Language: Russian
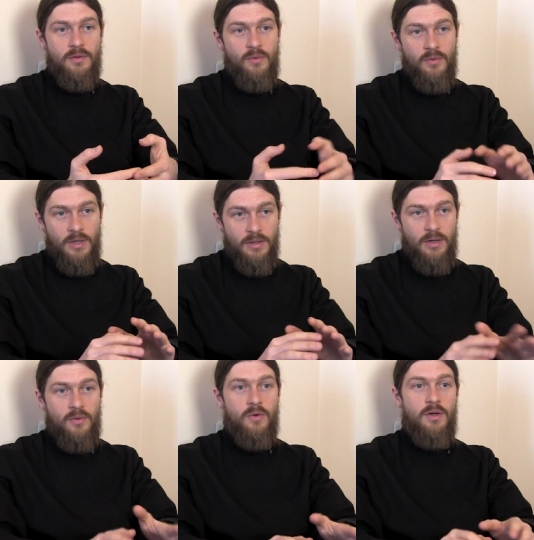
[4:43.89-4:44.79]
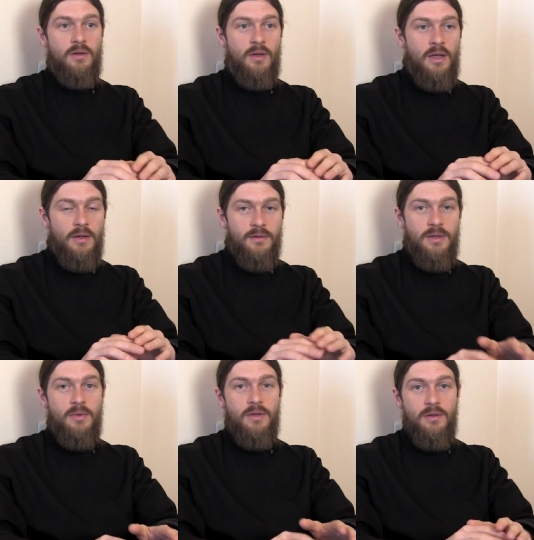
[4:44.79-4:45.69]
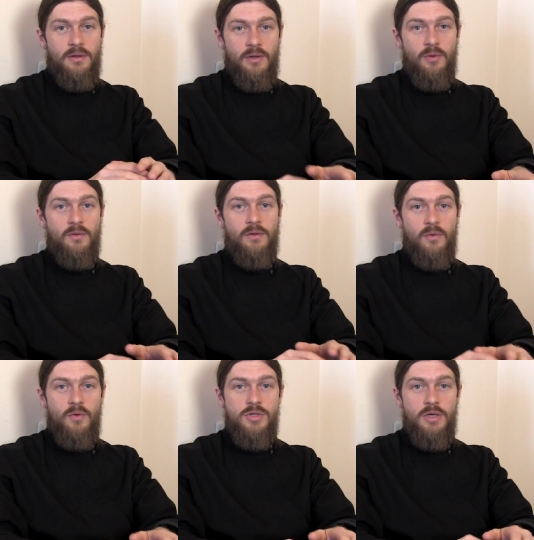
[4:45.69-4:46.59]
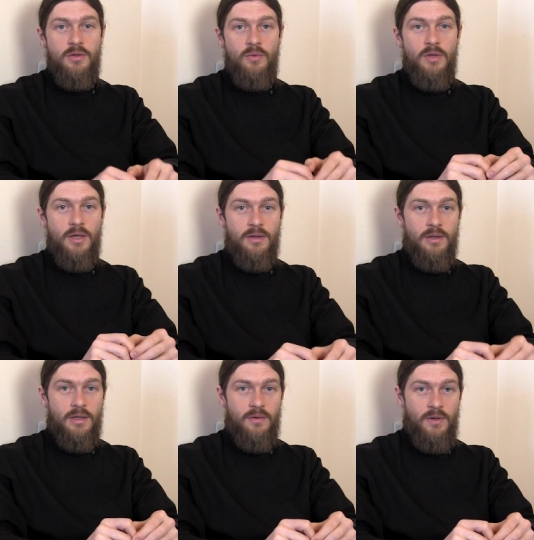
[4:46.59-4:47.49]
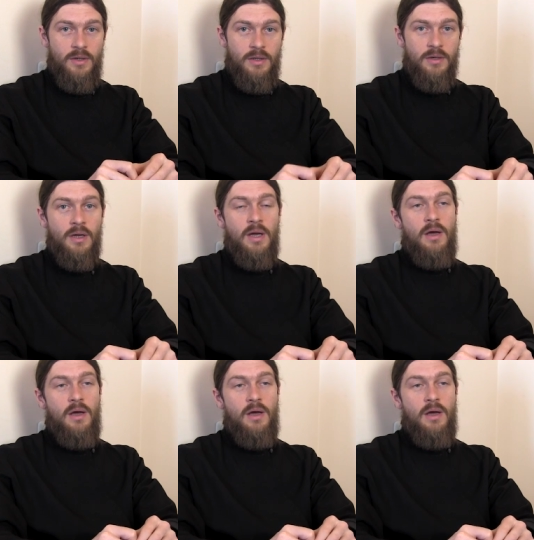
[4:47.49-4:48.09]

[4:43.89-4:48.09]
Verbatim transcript: то как-то аккуратно с ними этот диалог закончить, ну, не отталкивая их.